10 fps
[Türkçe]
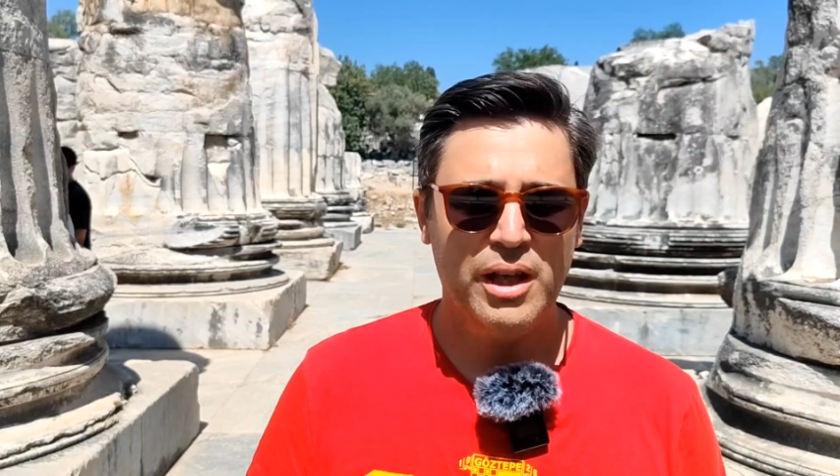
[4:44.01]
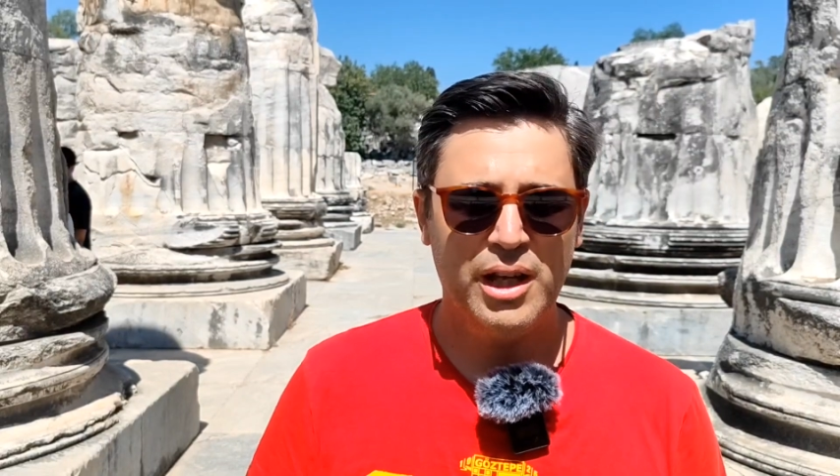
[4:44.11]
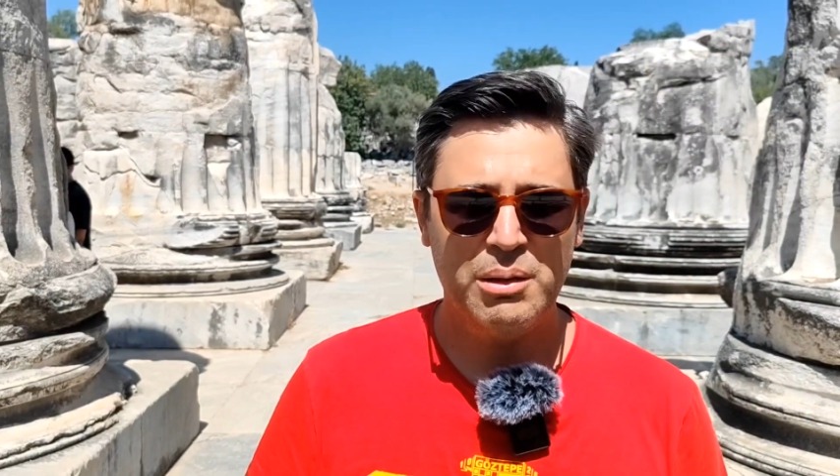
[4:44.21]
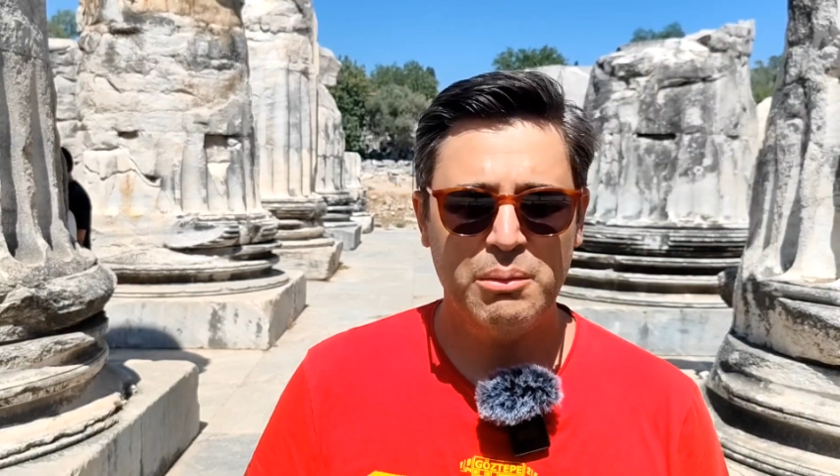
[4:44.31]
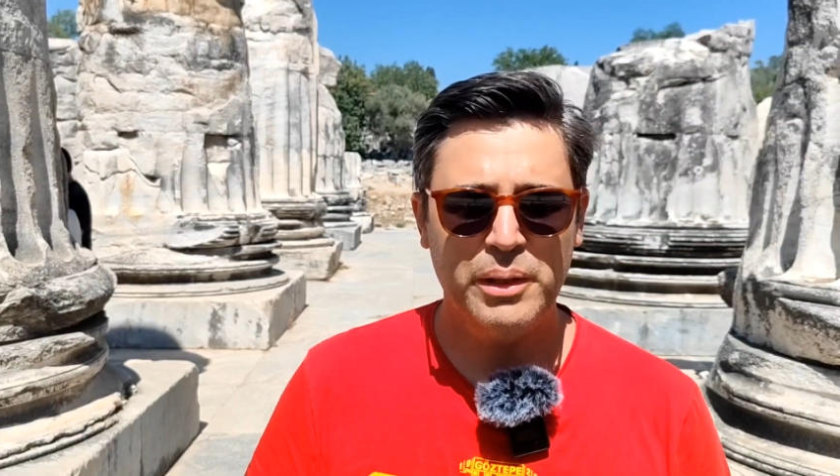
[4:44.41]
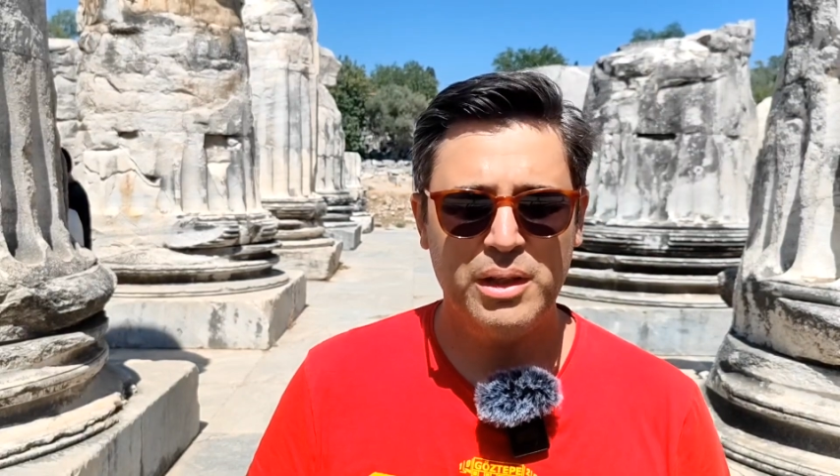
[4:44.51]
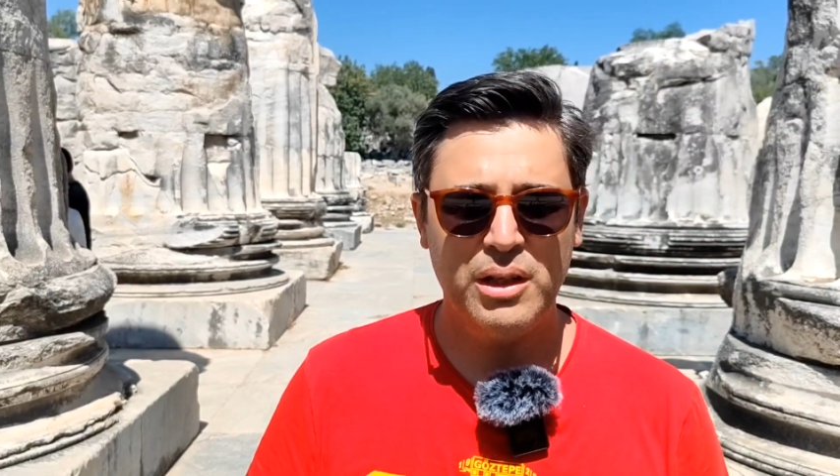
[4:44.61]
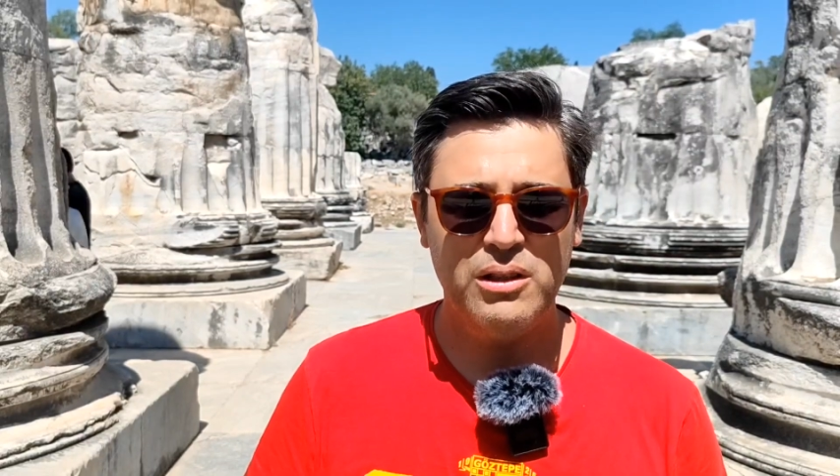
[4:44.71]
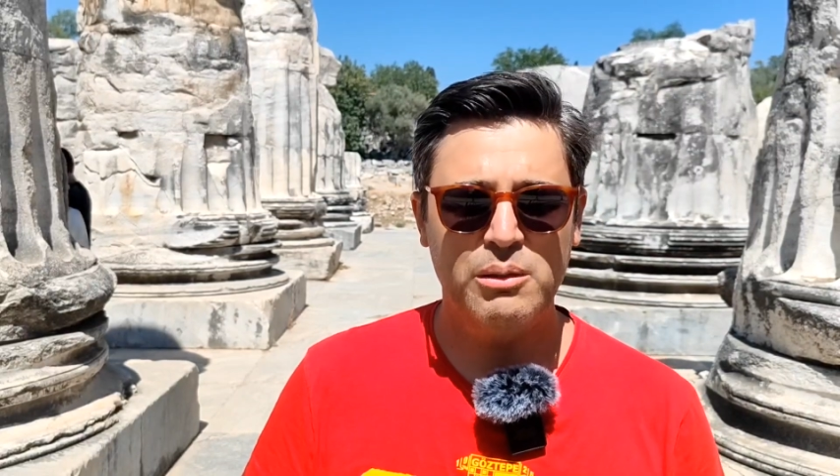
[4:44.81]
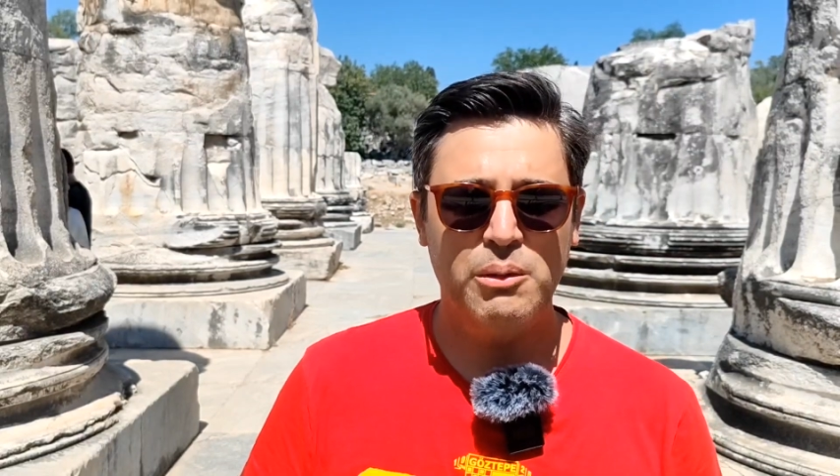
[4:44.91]
herhangi bir
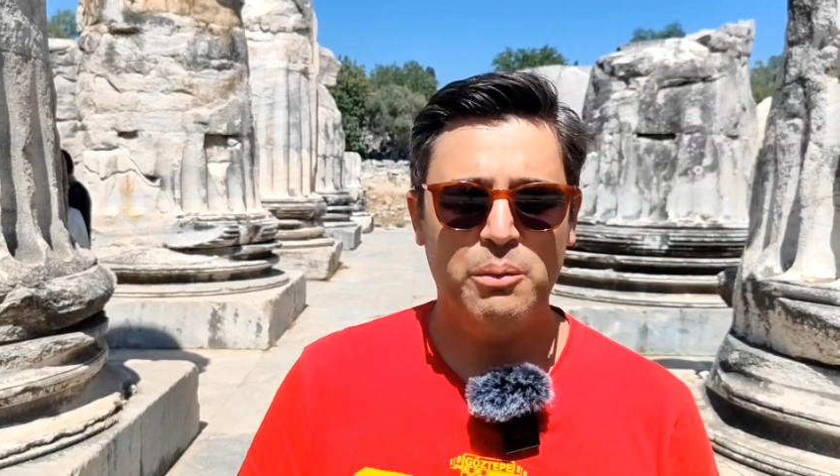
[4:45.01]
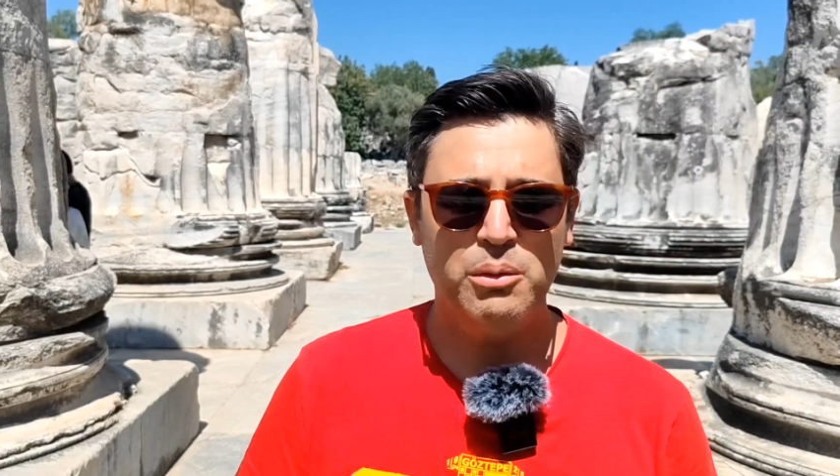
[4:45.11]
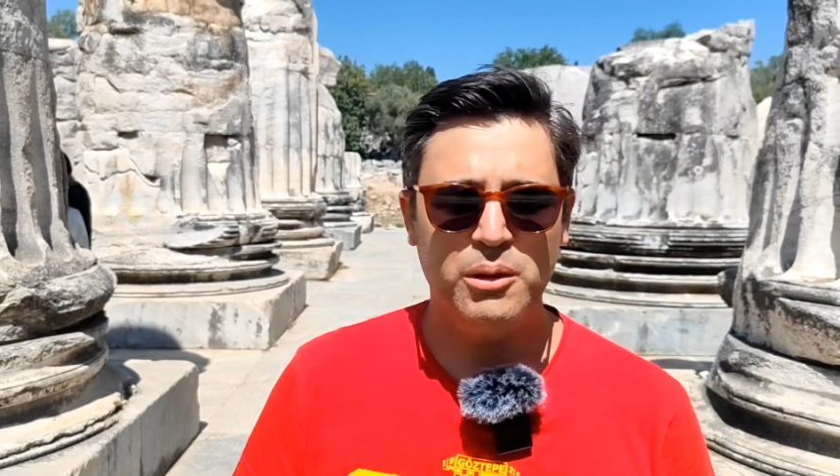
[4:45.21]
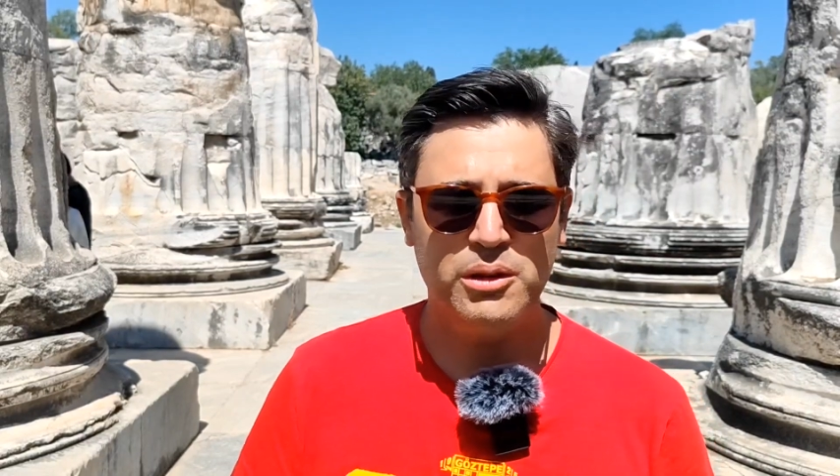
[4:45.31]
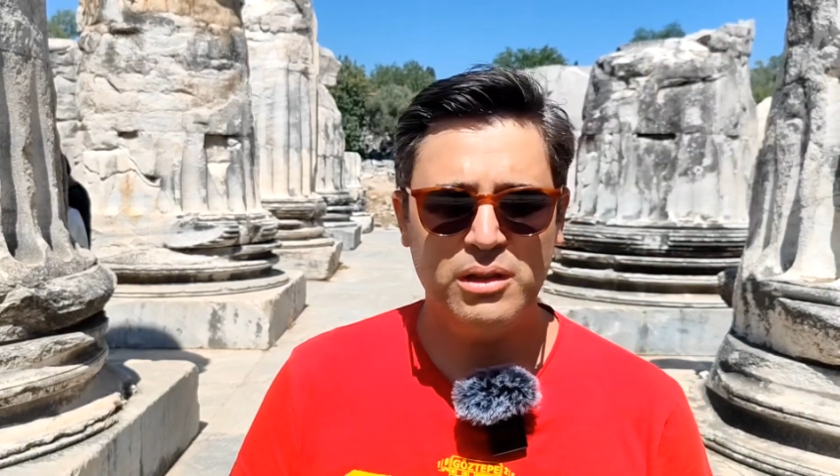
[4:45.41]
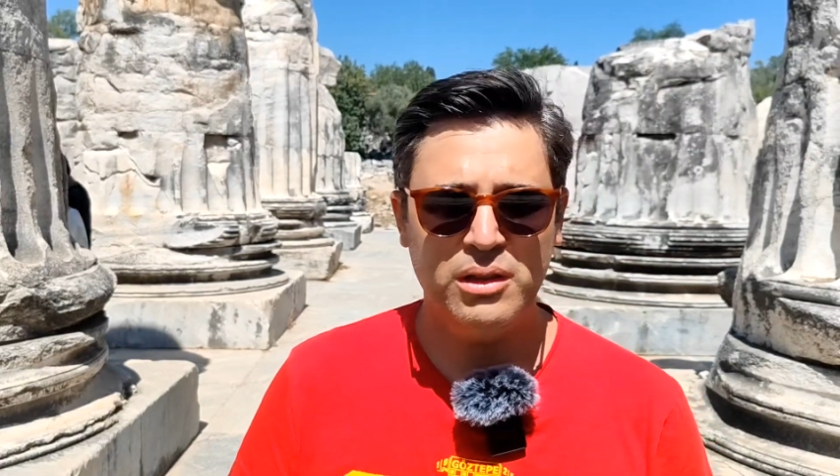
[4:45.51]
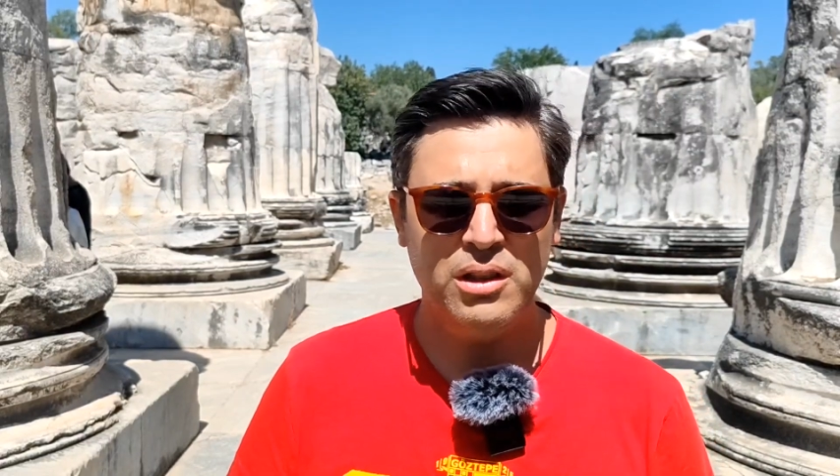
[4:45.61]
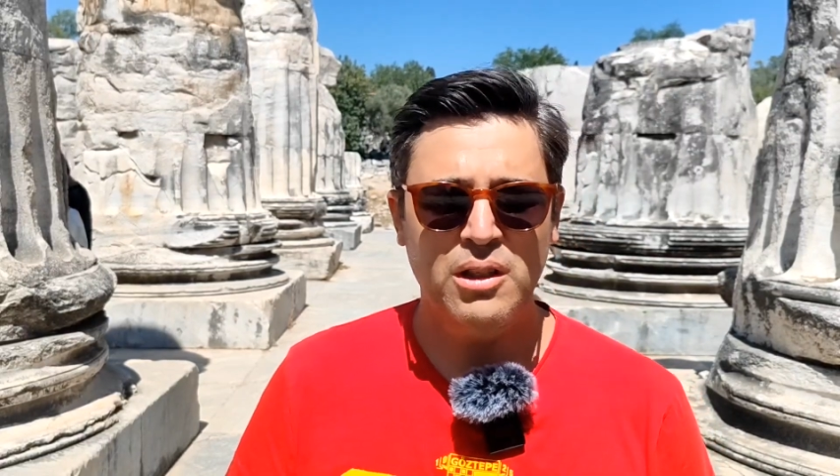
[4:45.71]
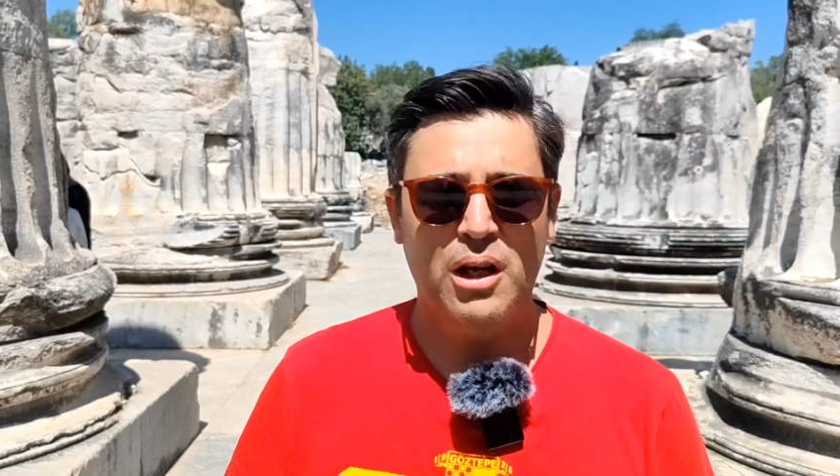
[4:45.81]
bilgilendirme yapılmadı.